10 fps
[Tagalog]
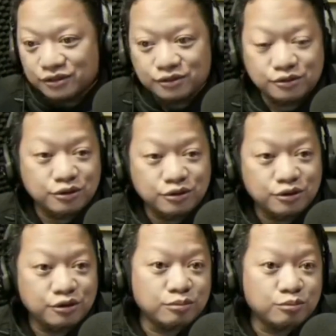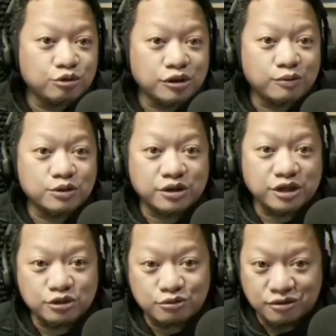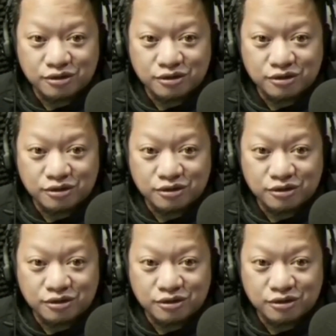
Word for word: No, your community was raised to the